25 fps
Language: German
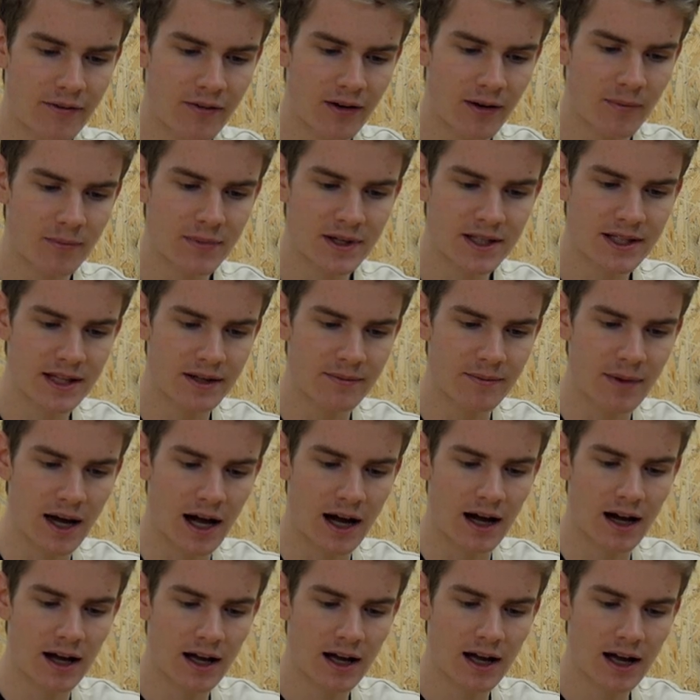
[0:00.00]
einfach ein bisschen
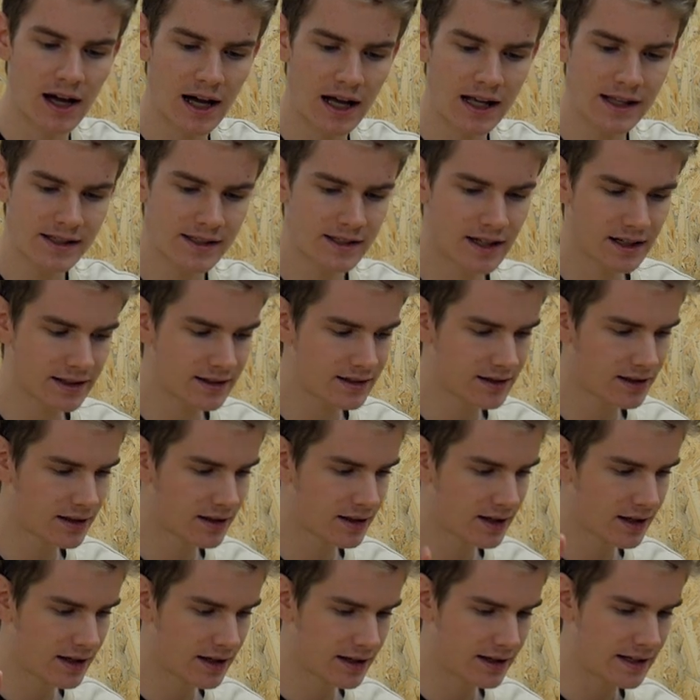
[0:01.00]
mehr Halt hat.
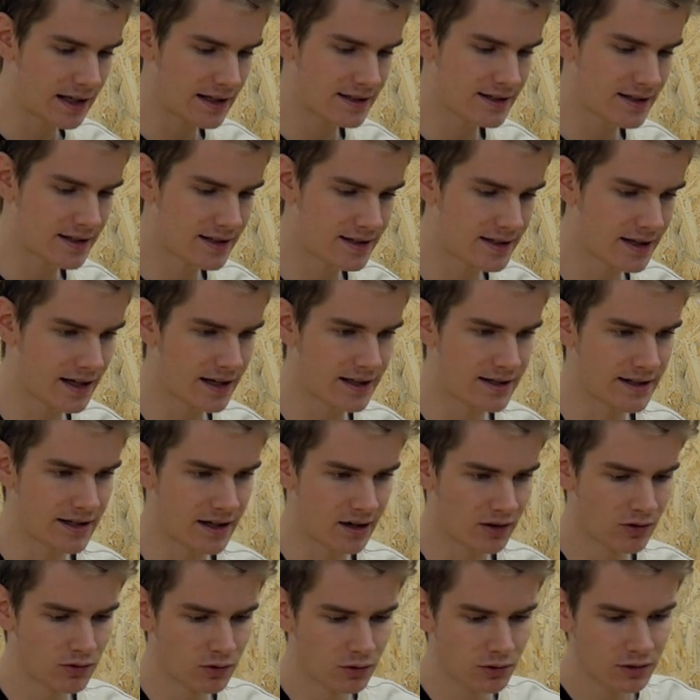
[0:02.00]
Das ist sehr,
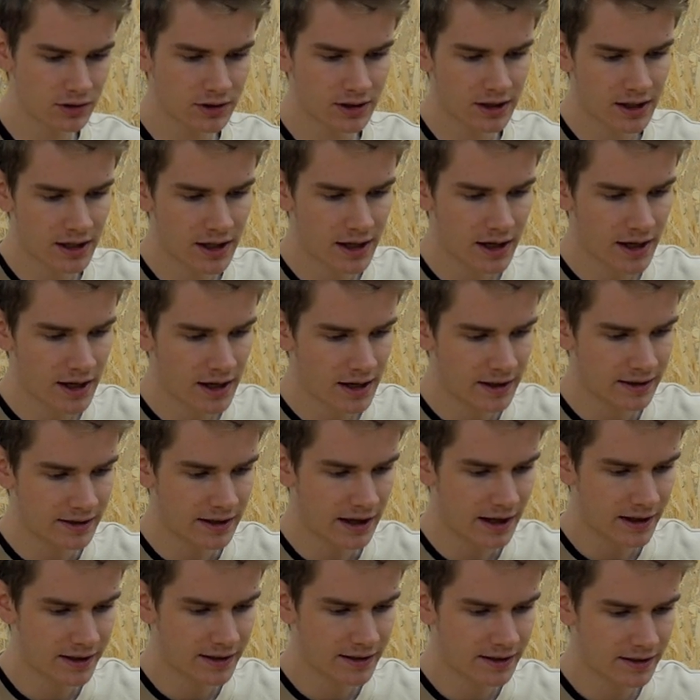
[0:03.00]
sehr gut.
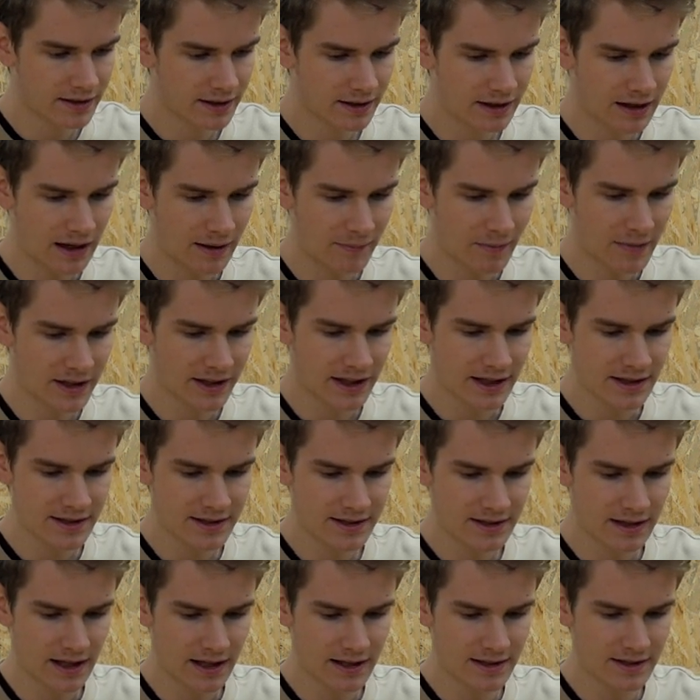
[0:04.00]
Dann kann man
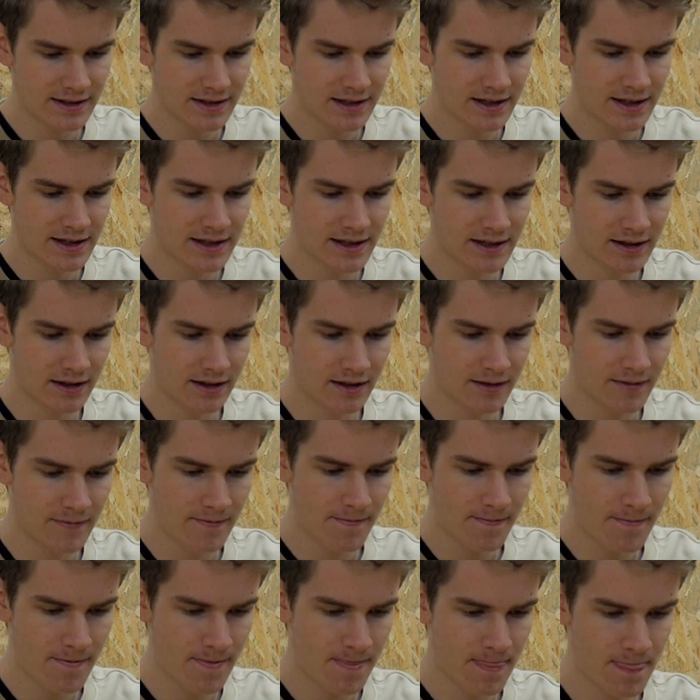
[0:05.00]
das Ganze hier
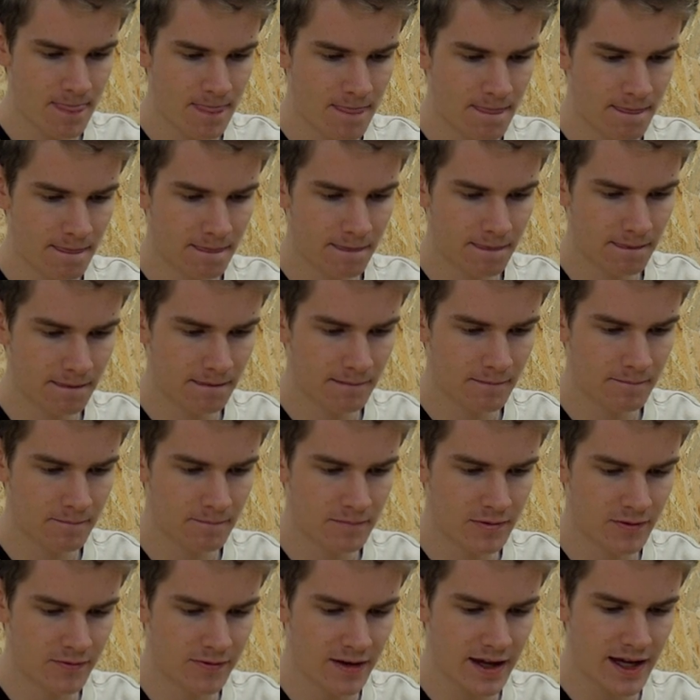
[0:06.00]

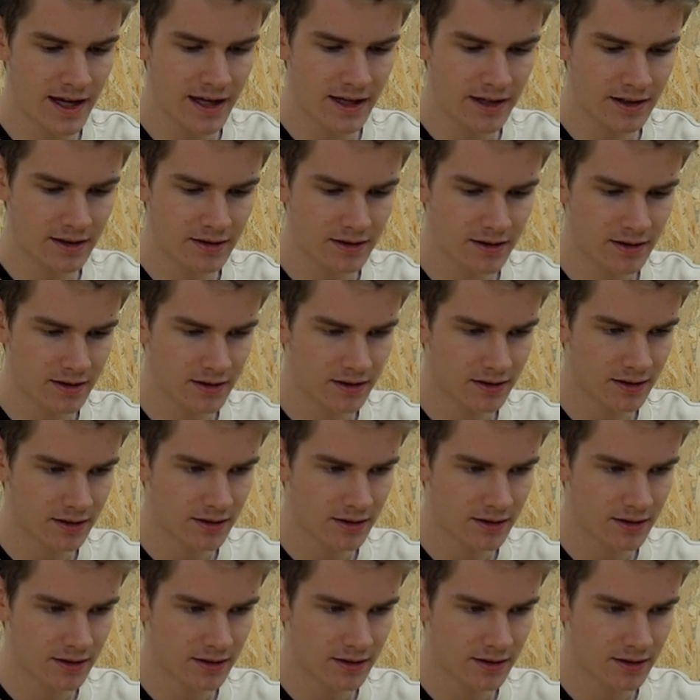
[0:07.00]
bewegen,